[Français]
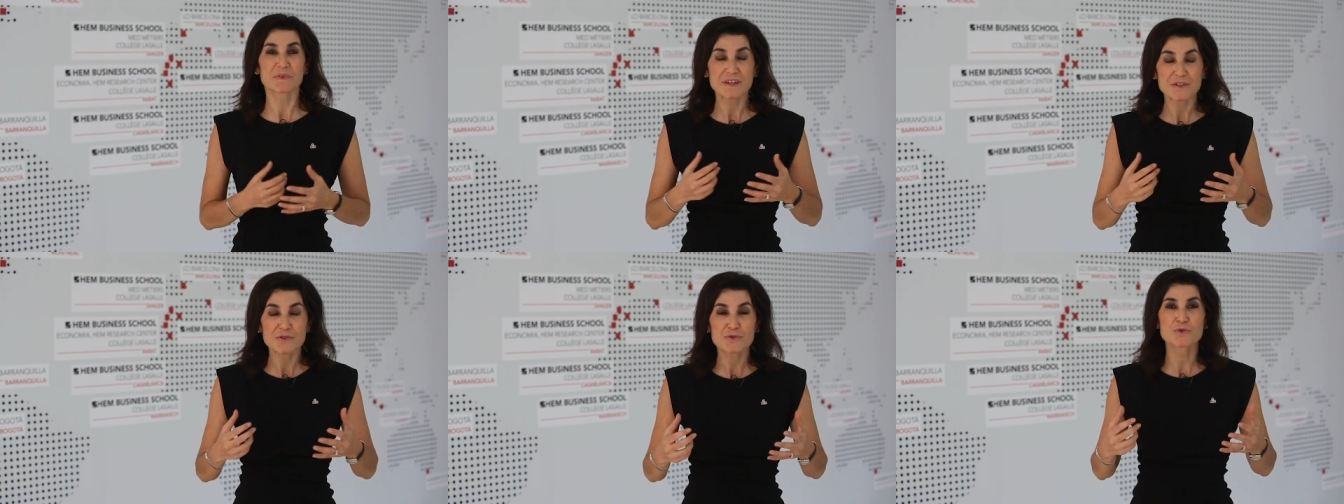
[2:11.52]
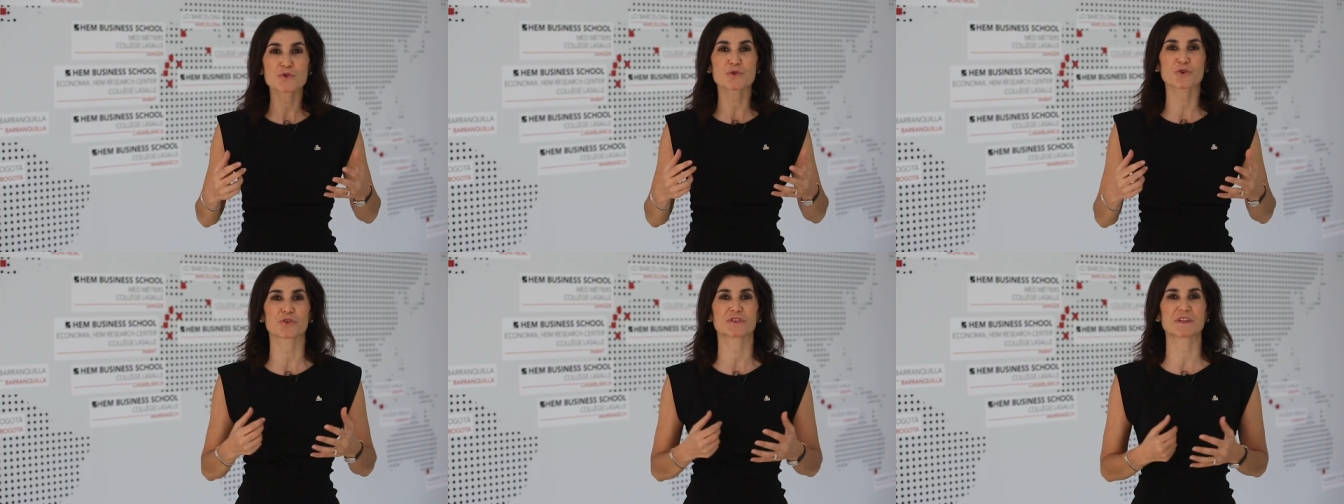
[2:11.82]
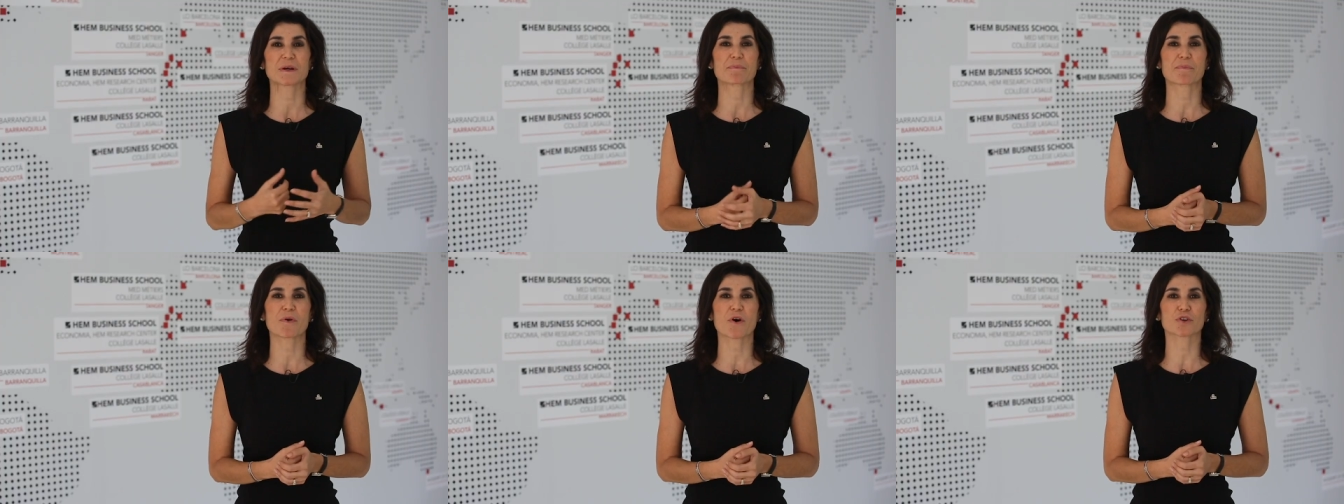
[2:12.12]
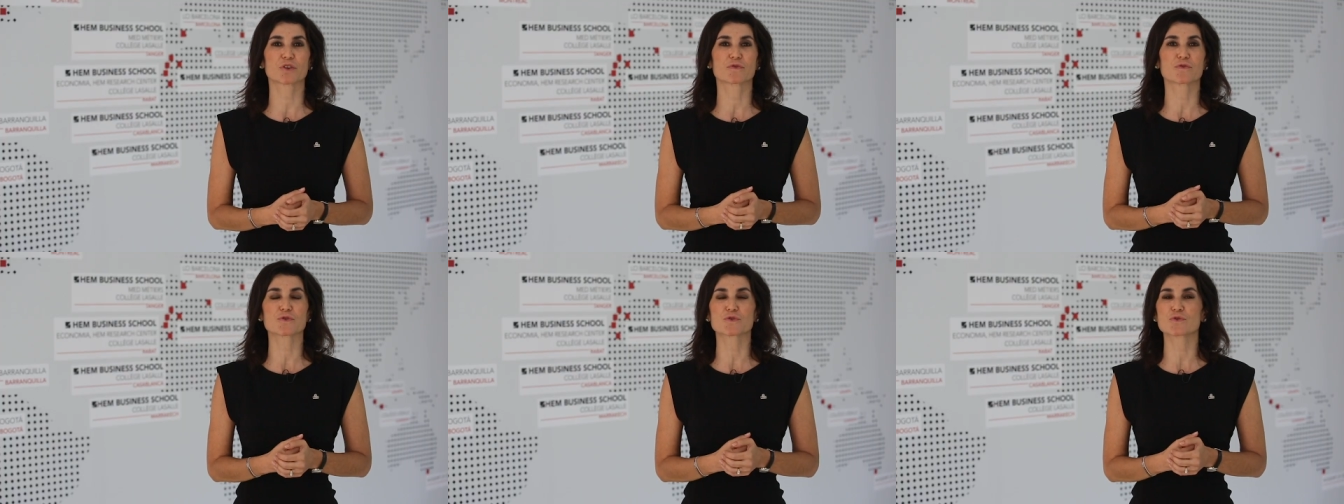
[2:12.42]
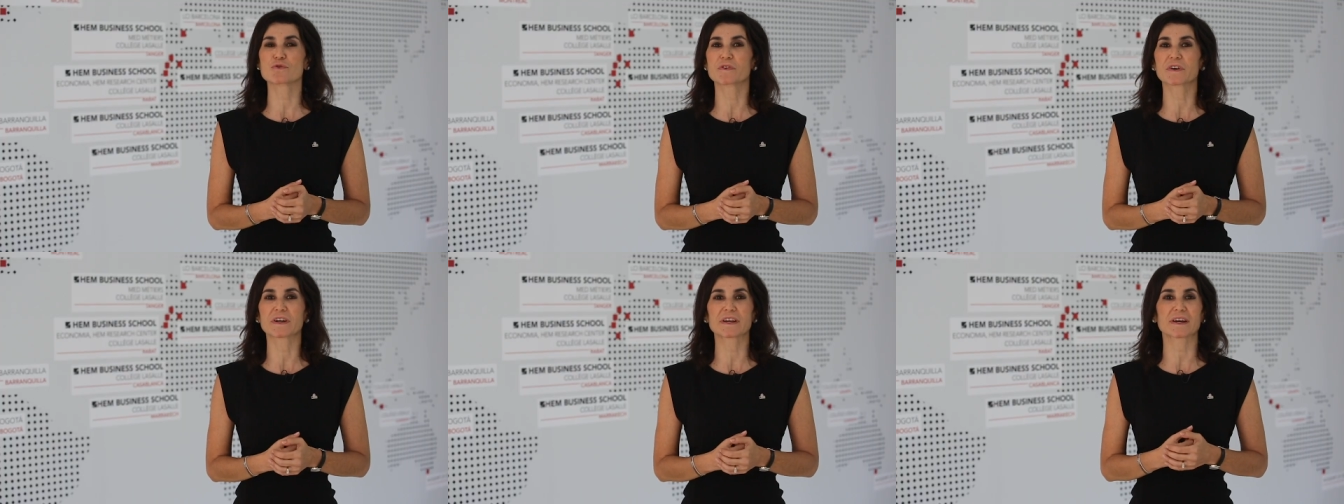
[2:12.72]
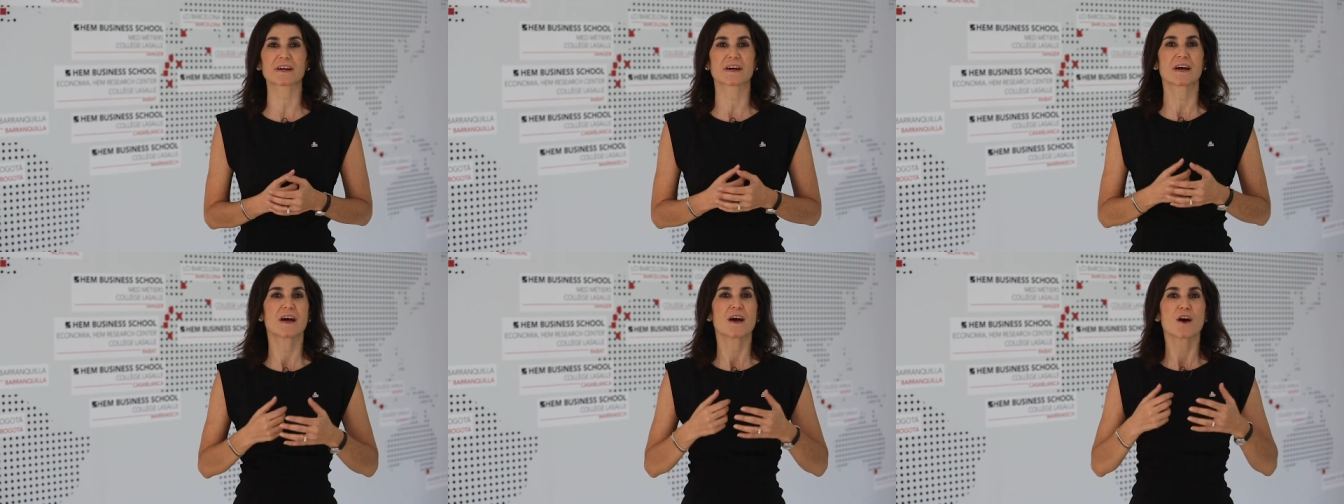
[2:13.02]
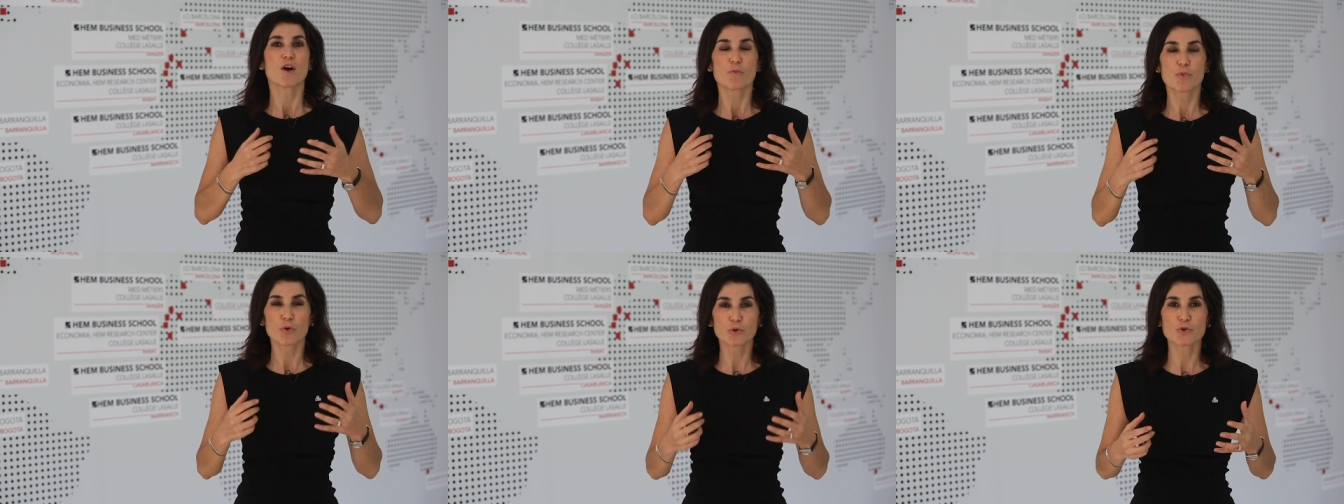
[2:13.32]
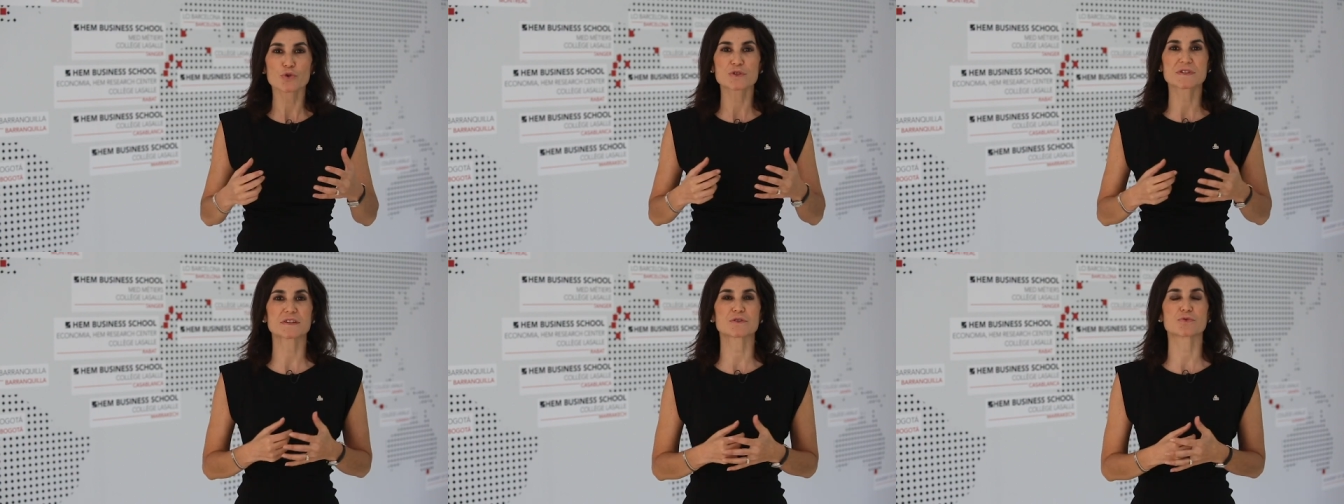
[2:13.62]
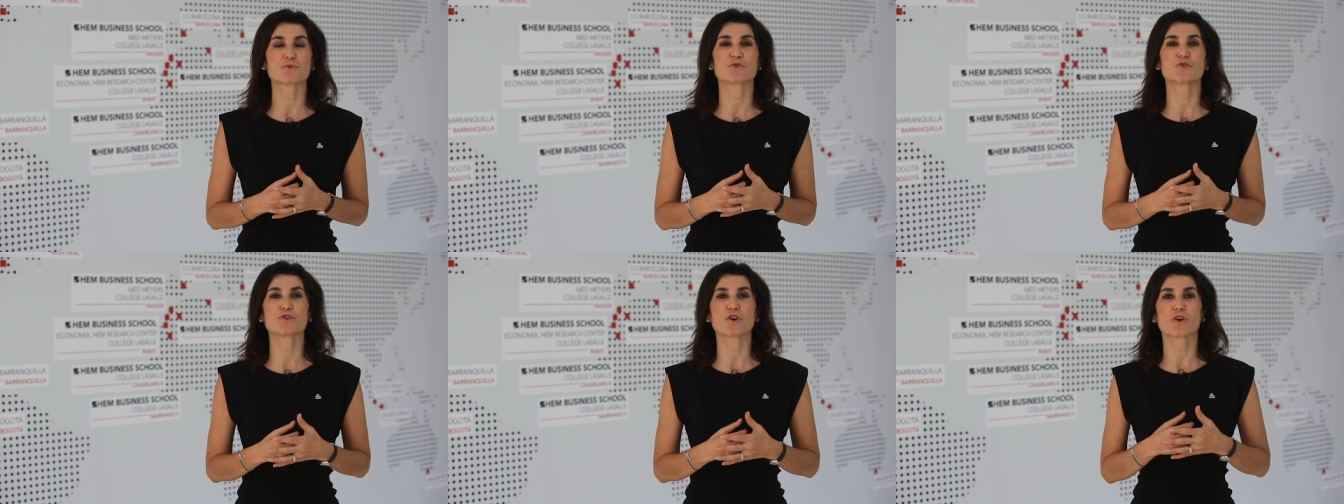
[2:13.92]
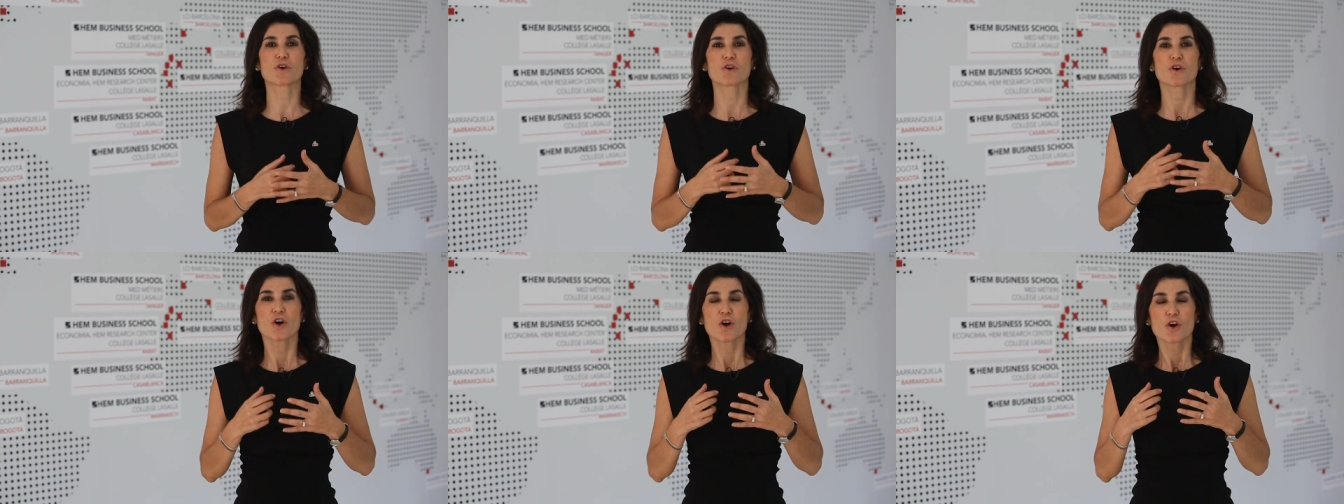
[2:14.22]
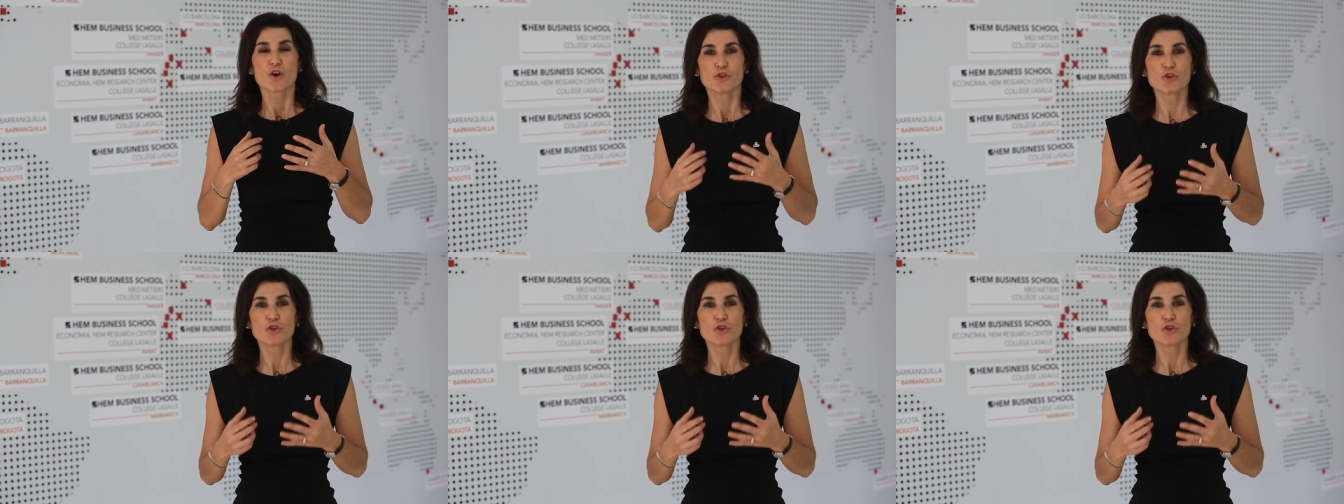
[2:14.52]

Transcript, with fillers: Bien sûr que des portes vont s'ouvrir pour nos étudiants,